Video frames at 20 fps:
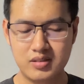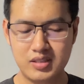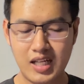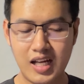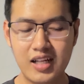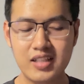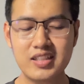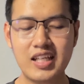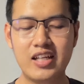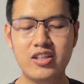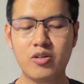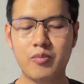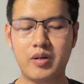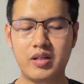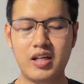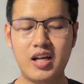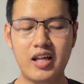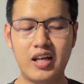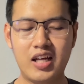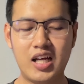ช่างใจอยู่เหมื
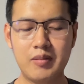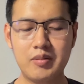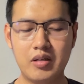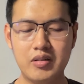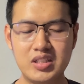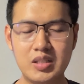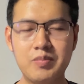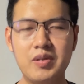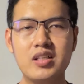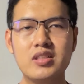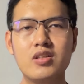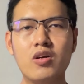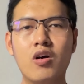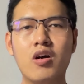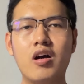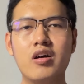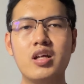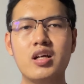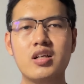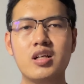อนกันนะครับ แต่ว่าสเปคจอข
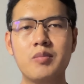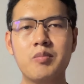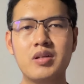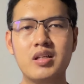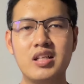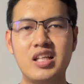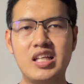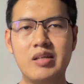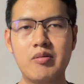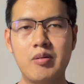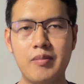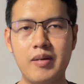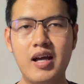องเขาเนี่ยคือมันดี